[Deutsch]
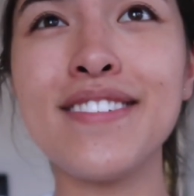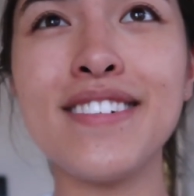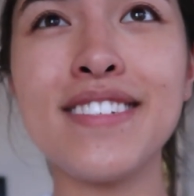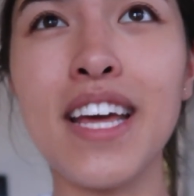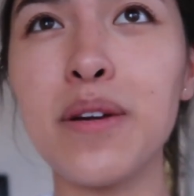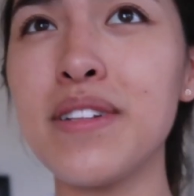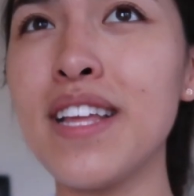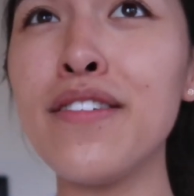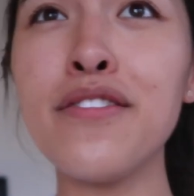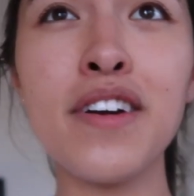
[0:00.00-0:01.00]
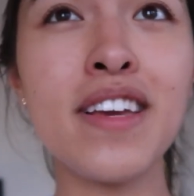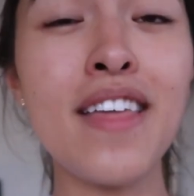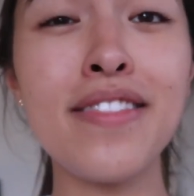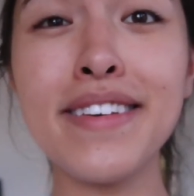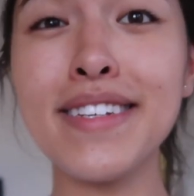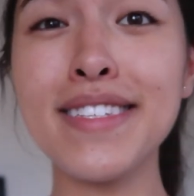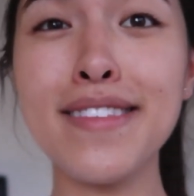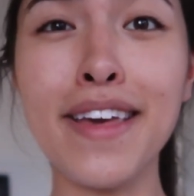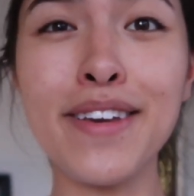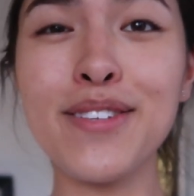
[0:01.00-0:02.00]
and I will never forget
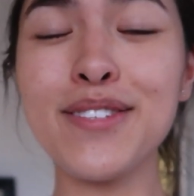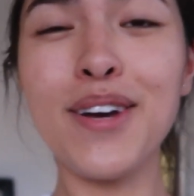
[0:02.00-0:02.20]
this. Thank you